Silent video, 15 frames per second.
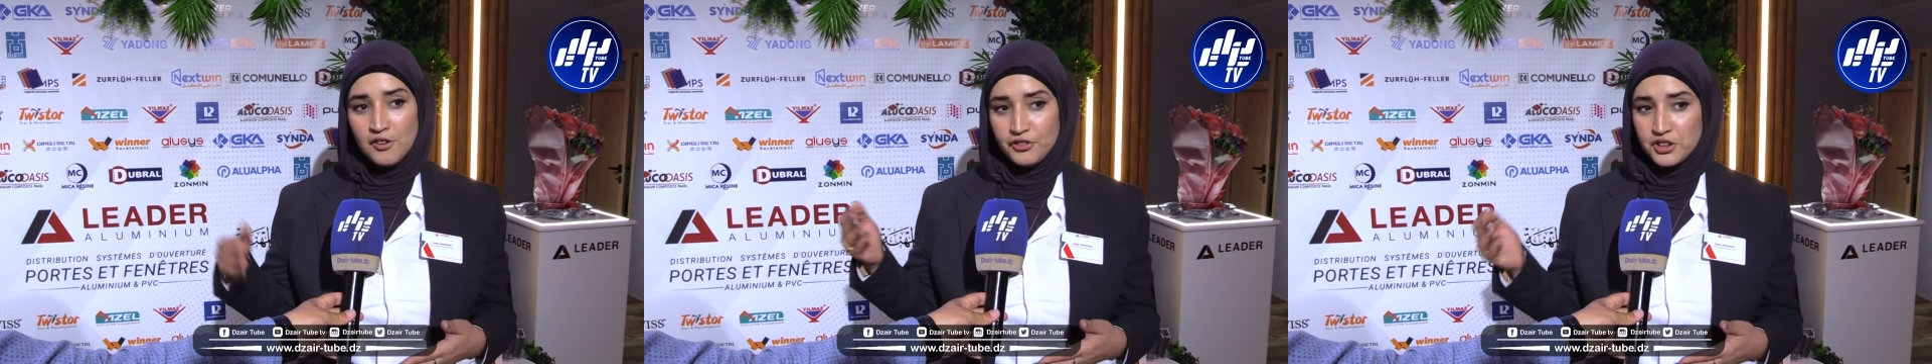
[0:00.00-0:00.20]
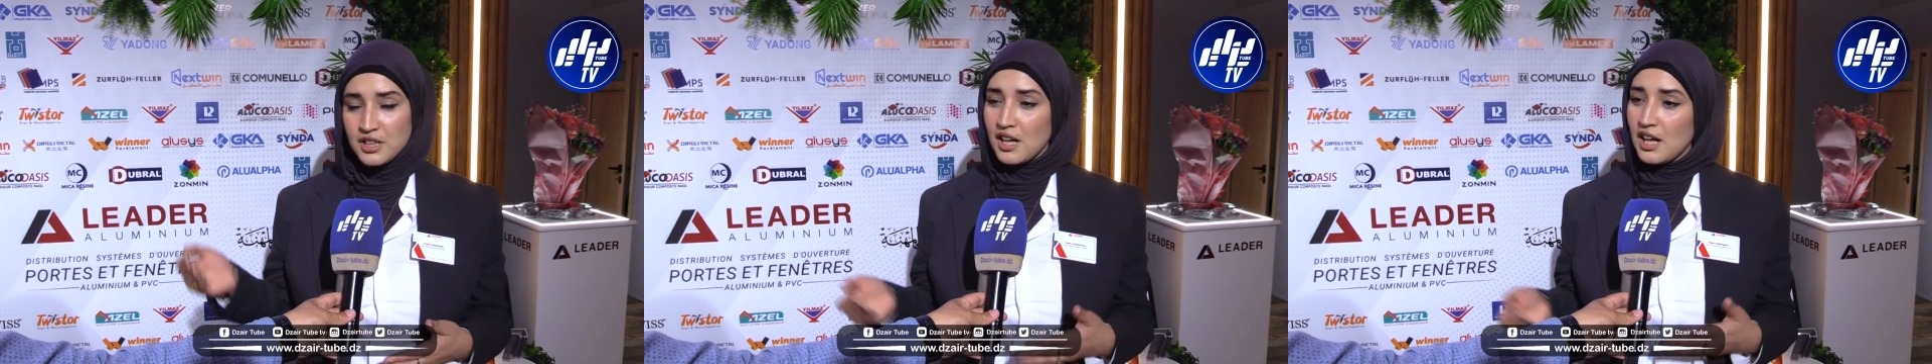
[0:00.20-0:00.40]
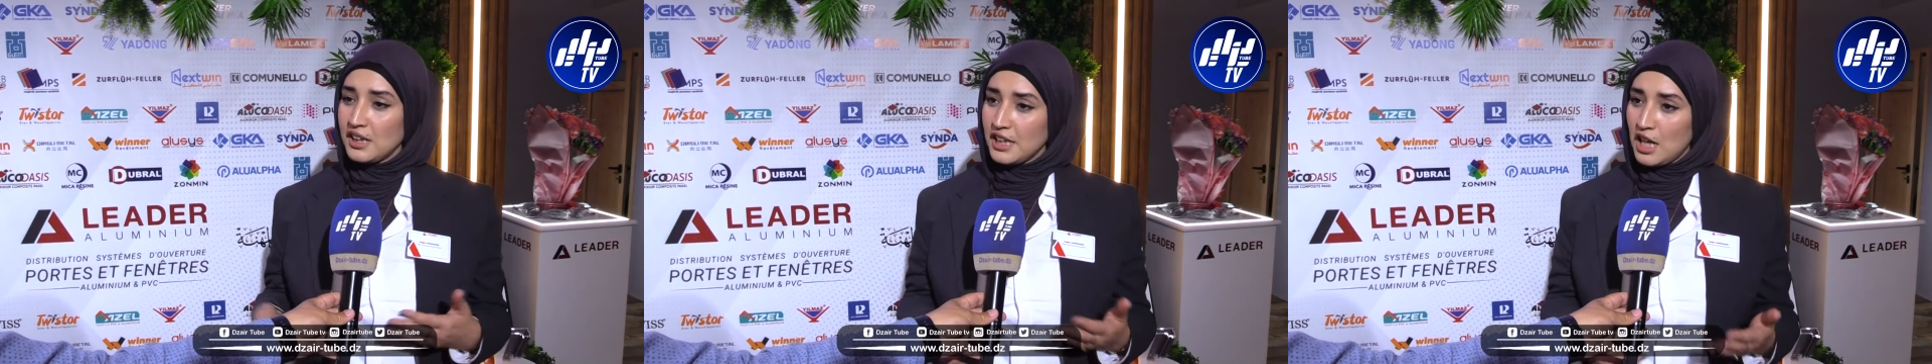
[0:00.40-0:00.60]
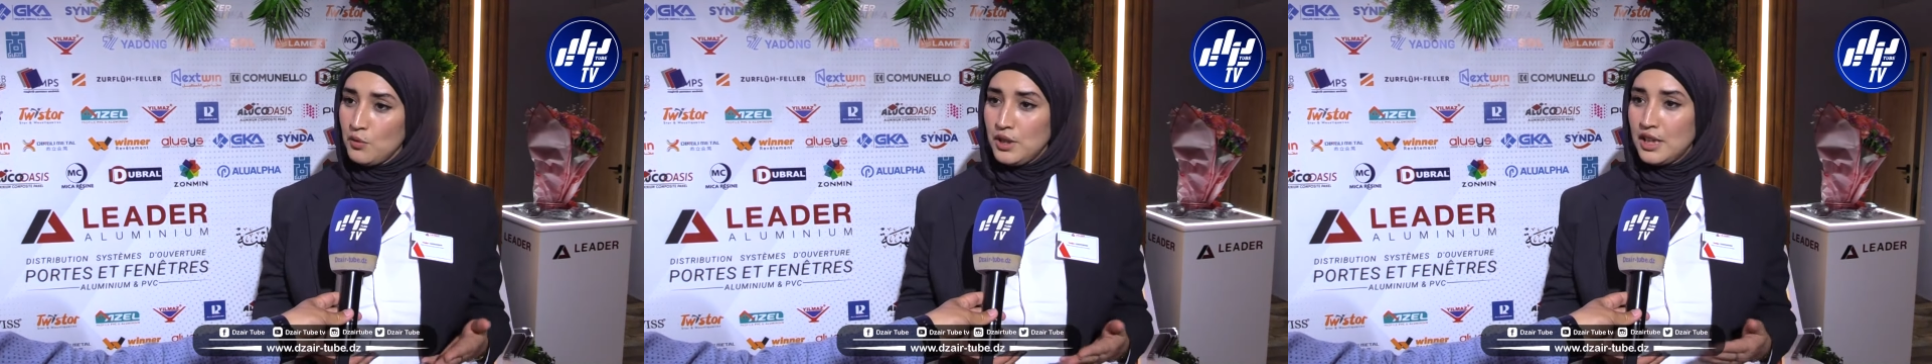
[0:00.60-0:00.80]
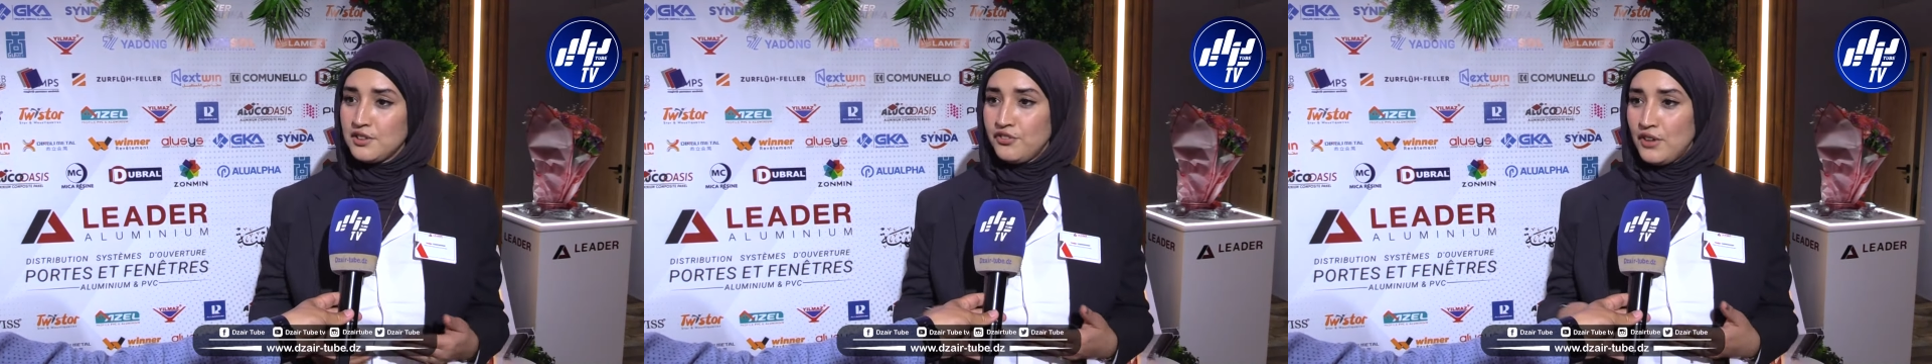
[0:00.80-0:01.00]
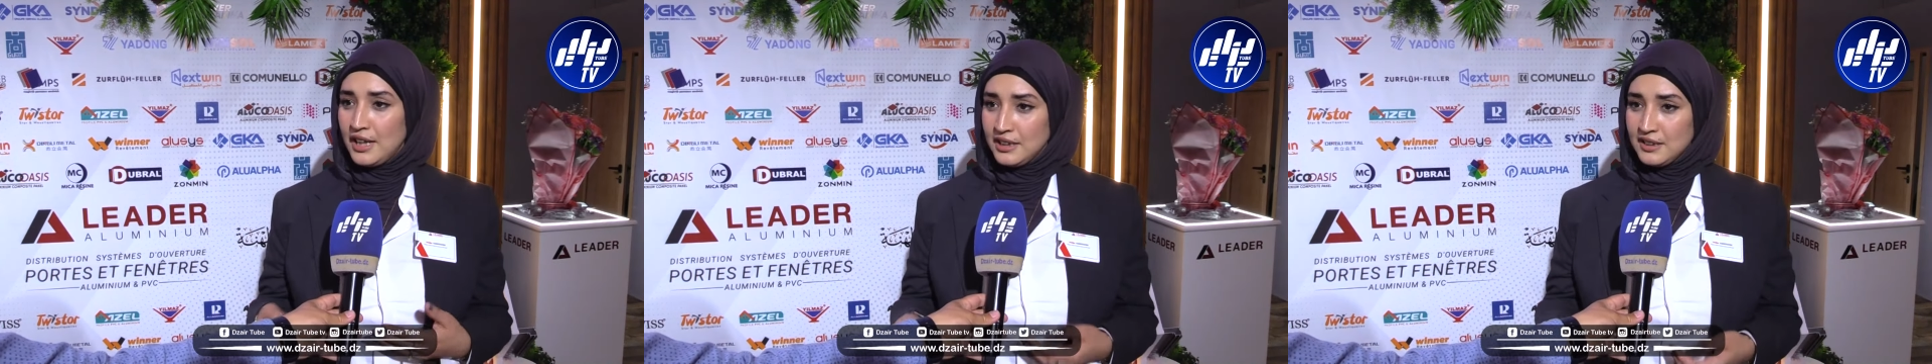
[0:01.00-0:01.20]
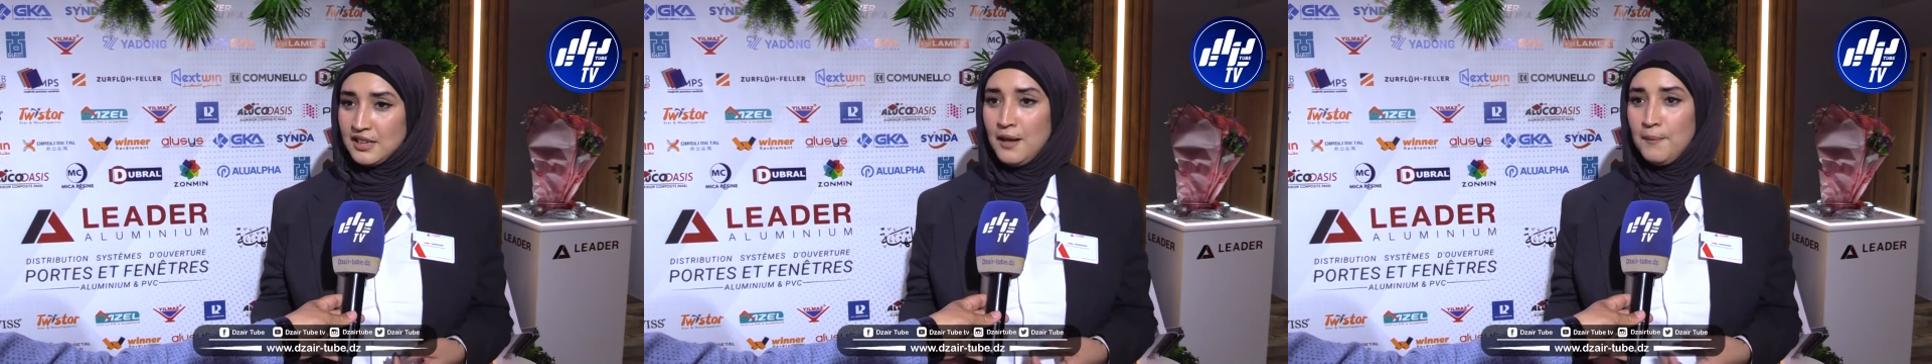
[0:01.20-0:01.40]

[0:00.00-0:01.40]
في دراريا ولاد فايت